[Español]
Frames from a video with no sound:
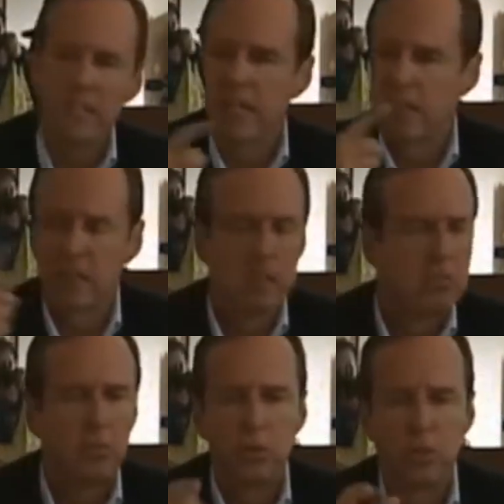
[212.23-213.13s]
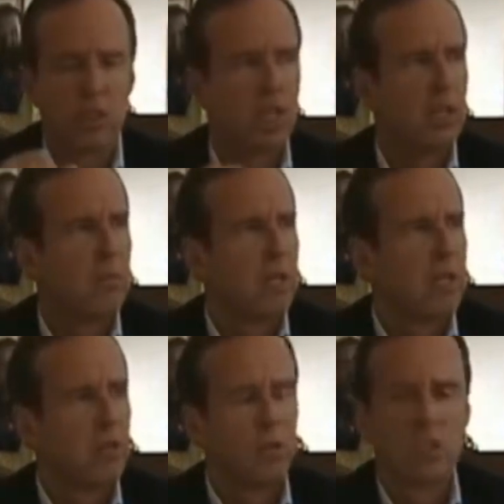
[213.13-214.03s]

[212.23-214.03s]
grandes del mundo están en México.